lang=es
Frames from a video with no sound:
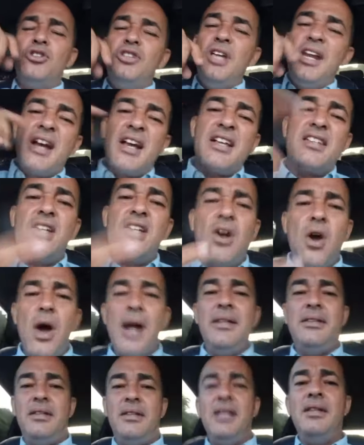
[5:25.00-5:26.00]
tiene que ser los
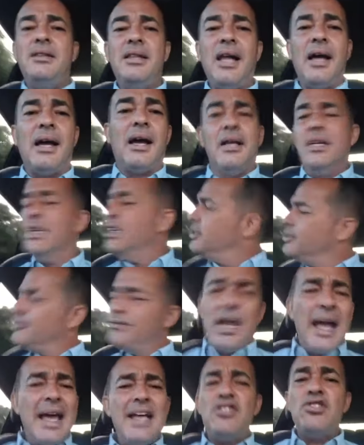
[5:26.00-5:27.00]
artistas.
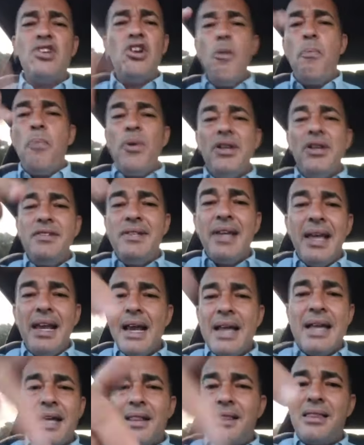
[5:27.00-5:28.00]
Eso lo puede hacer
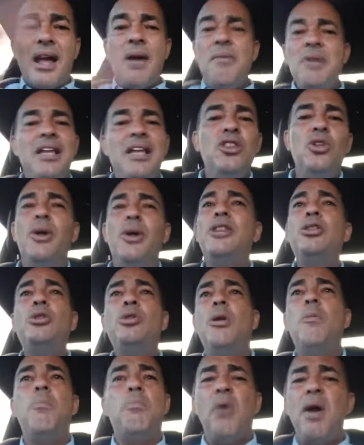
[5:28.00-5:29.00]
el que está viendo esto,
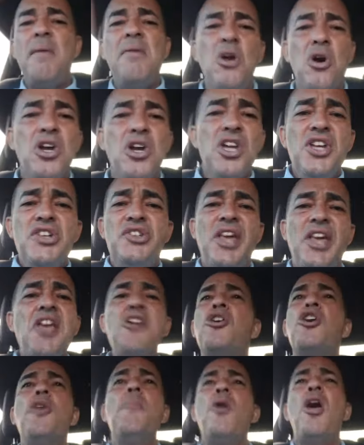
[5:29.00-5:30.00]
el pueblo. Si hay un
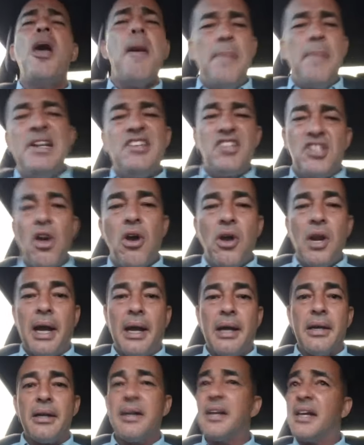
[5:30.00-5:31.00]
grupo de personas
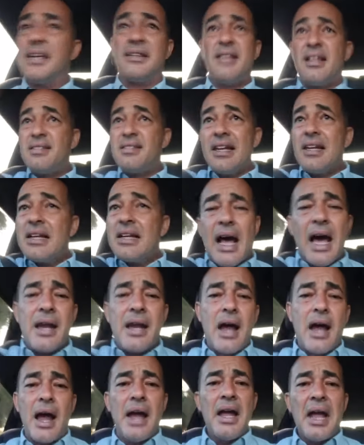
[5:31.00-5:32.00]
que está
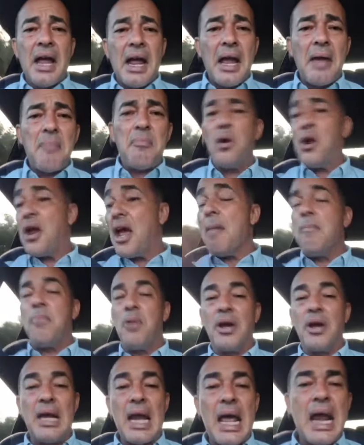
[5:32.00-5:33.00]
cercana, por ejemplo,
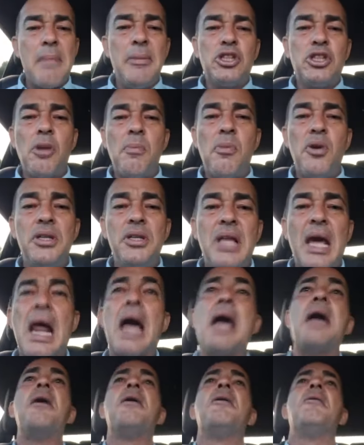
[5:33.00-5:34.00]
en el área metropolitana,
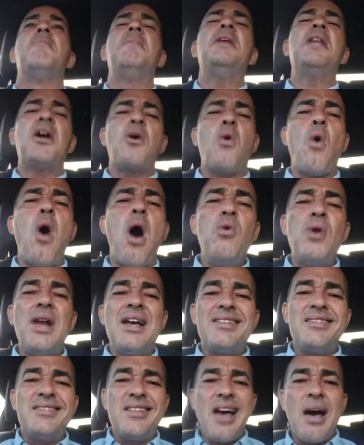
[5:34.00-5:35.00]
mire, coja una
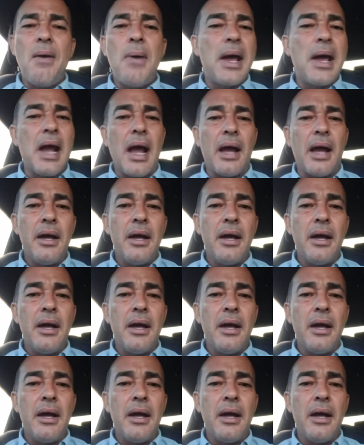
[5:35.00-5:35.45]
sábana,